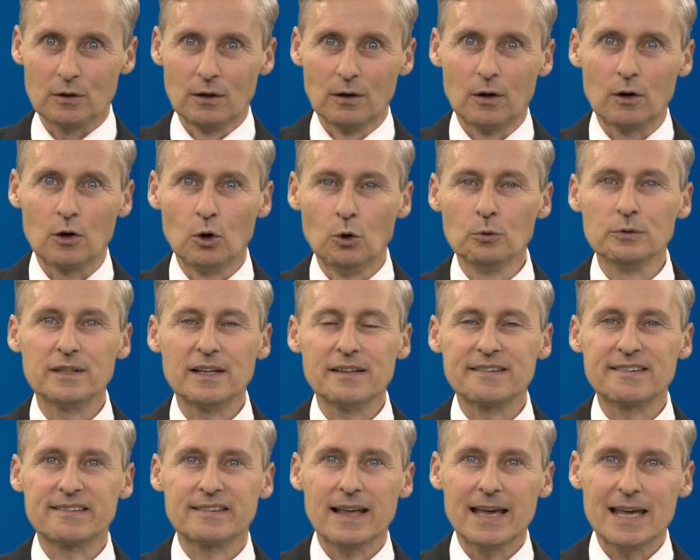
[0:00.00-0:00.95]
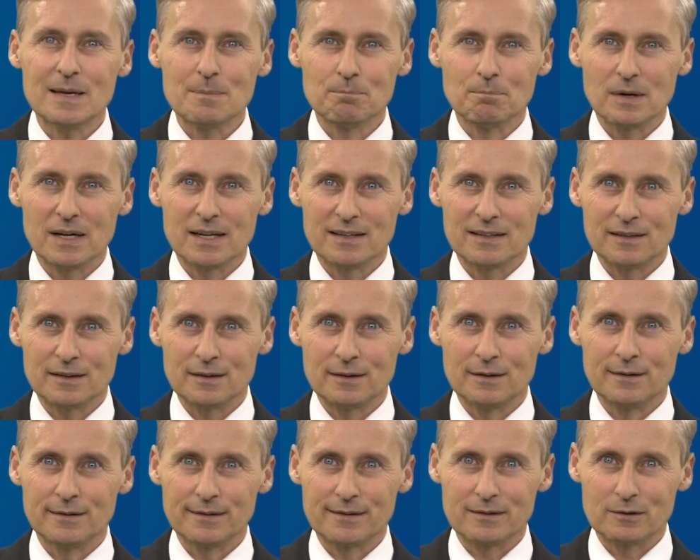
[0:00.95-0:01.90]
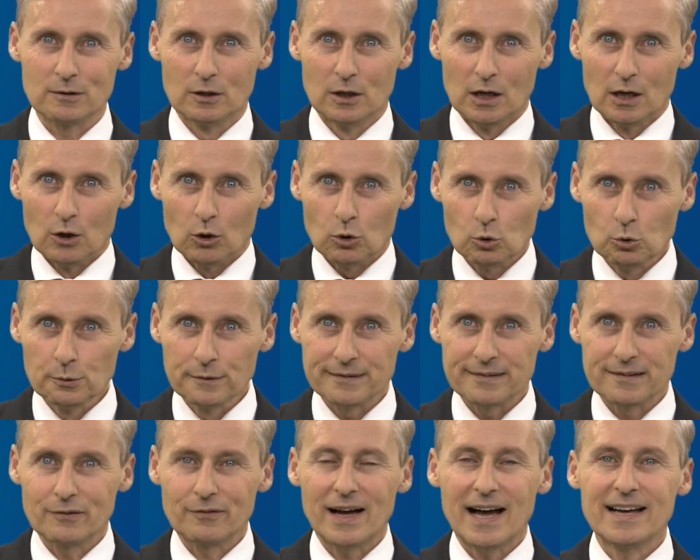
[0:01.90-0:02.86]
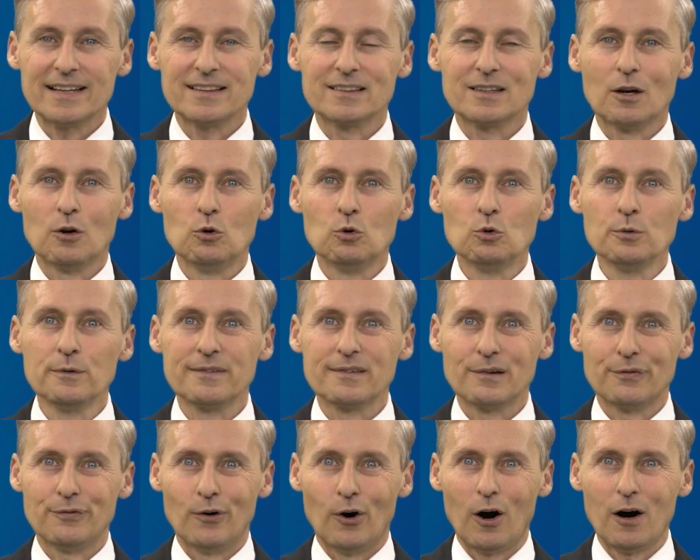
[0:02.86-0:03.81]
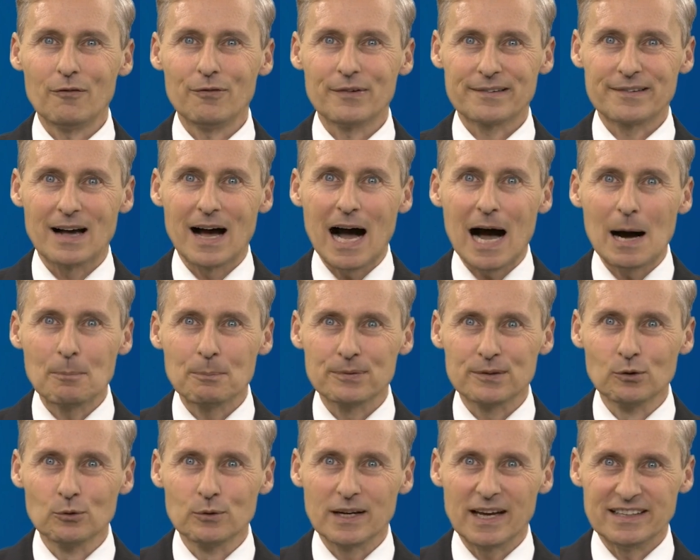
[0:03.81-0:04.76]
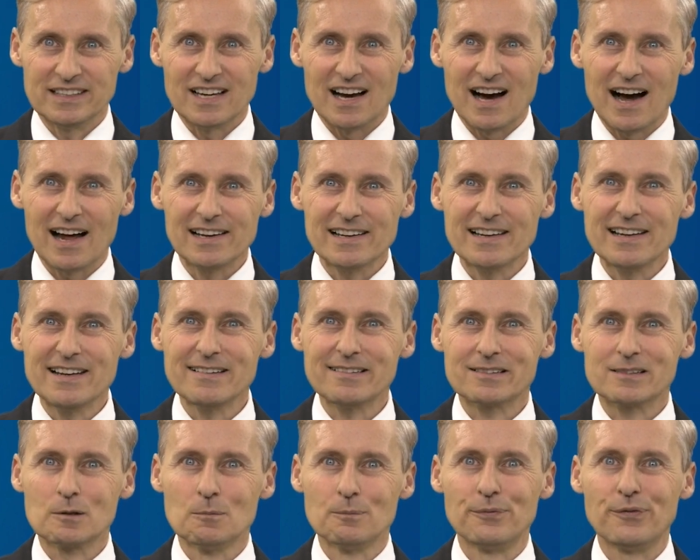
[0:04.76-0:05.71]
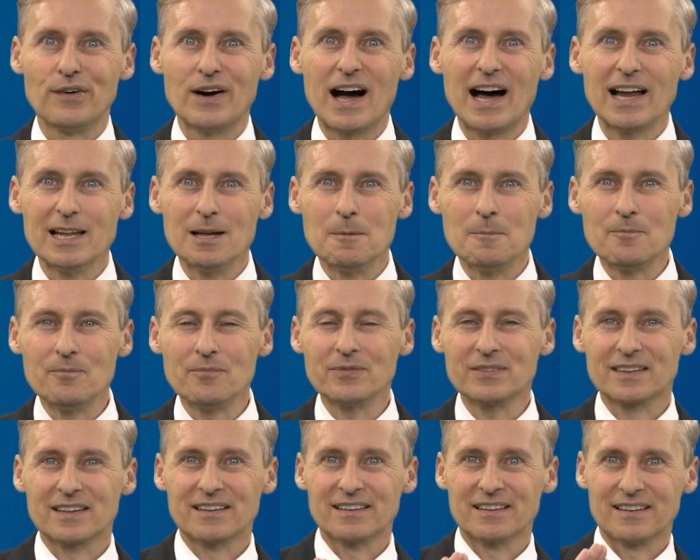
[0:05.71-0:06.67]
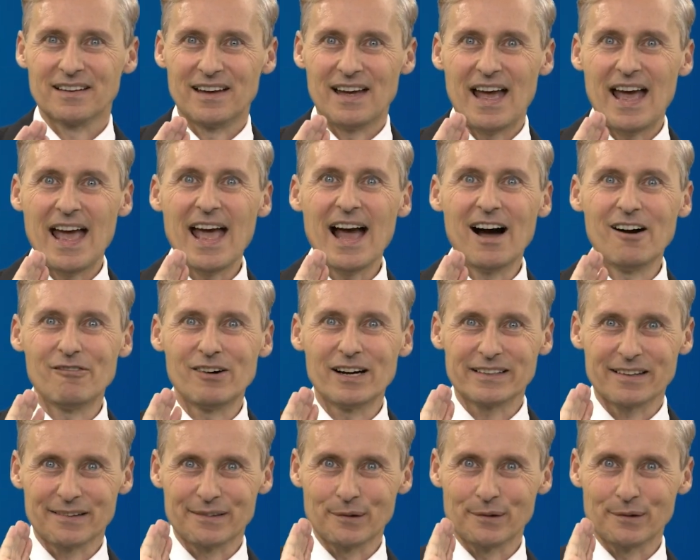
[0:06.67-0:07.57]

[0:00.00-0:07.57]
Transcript: Kundenstatements und so weiter und so fort, was absolut genial ist. Und vor allem, er war dann so